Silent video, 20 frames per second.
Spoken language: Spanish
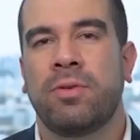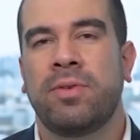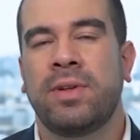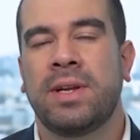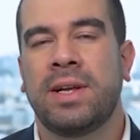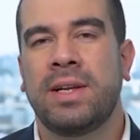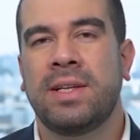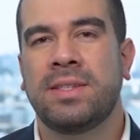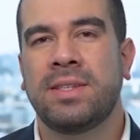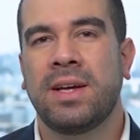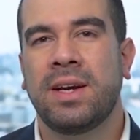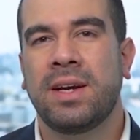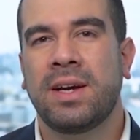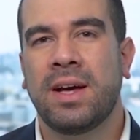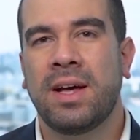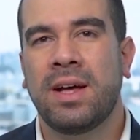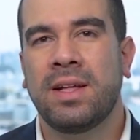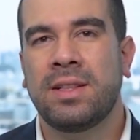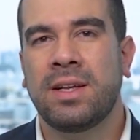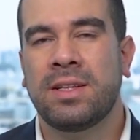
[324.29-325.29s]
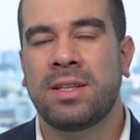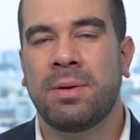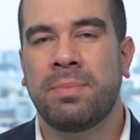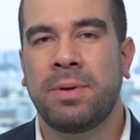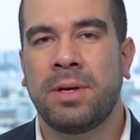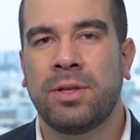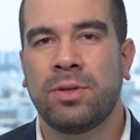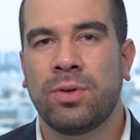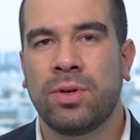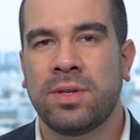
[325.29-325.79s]
Al finalizar cada
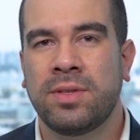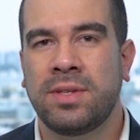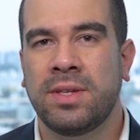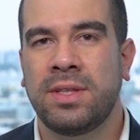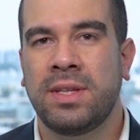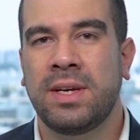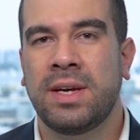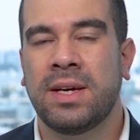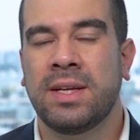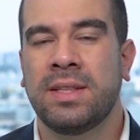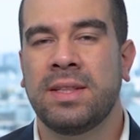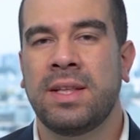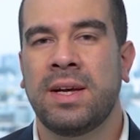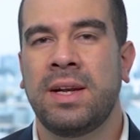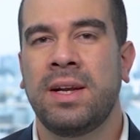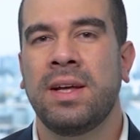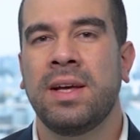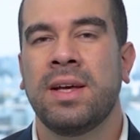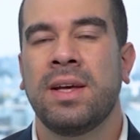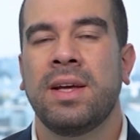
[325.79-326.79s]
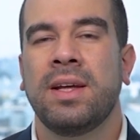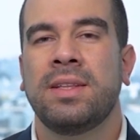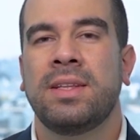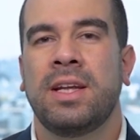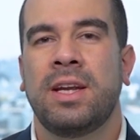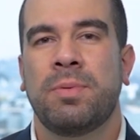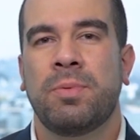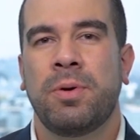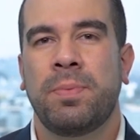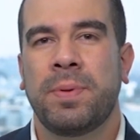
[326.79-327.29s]
tratamiento de estética dental,
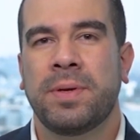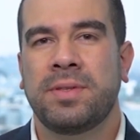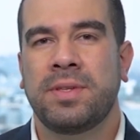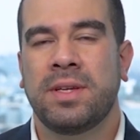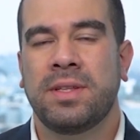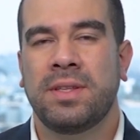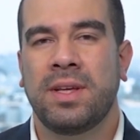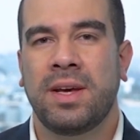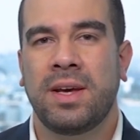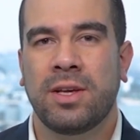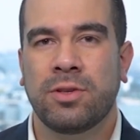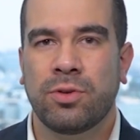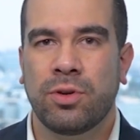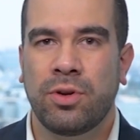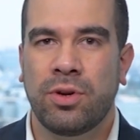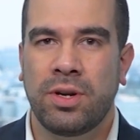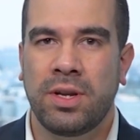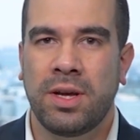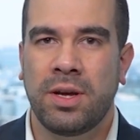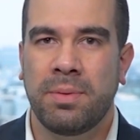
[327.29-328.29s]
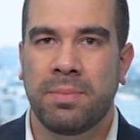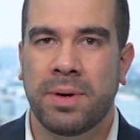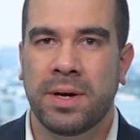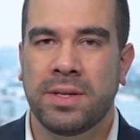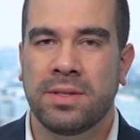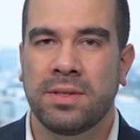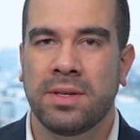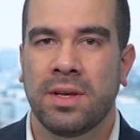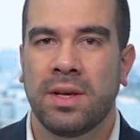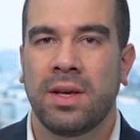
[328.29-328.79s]
tenemos pacientes que sonríen
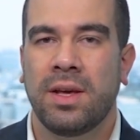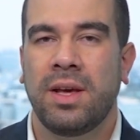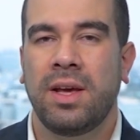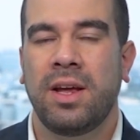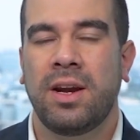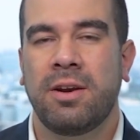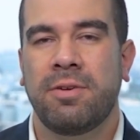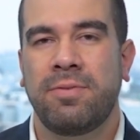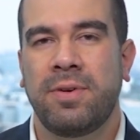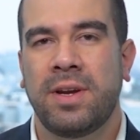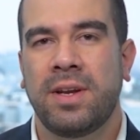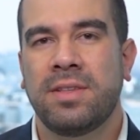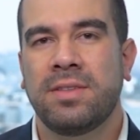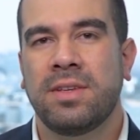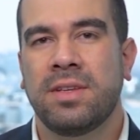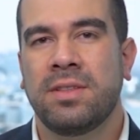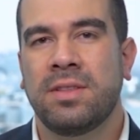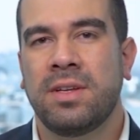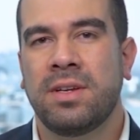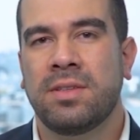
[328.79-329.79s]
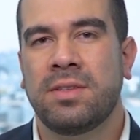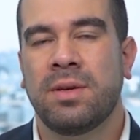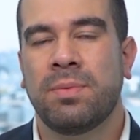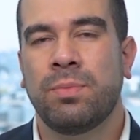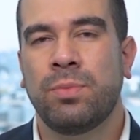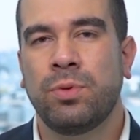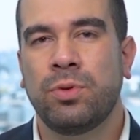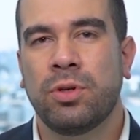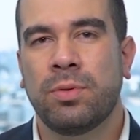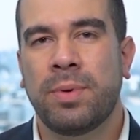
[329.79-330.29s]
más y refieren sentirse
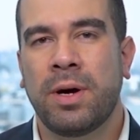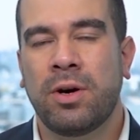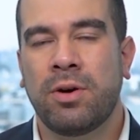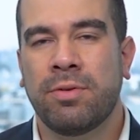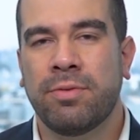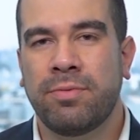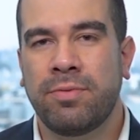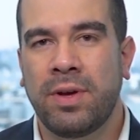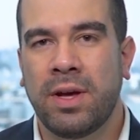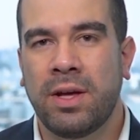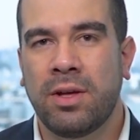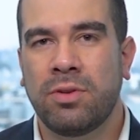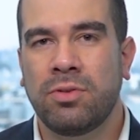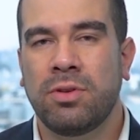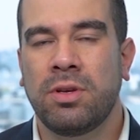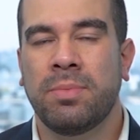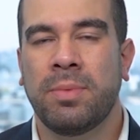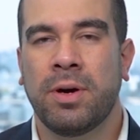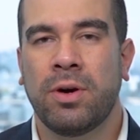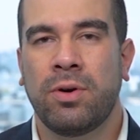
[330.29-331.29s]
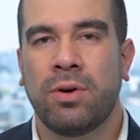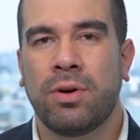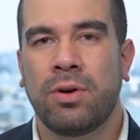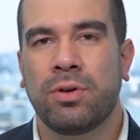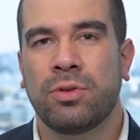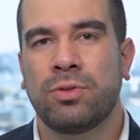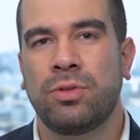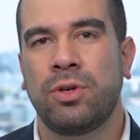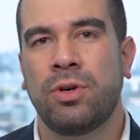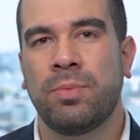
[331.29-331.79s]
mucho más confiados y mejor
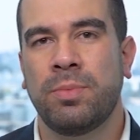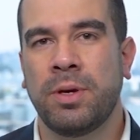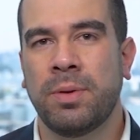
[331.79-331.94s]
consigo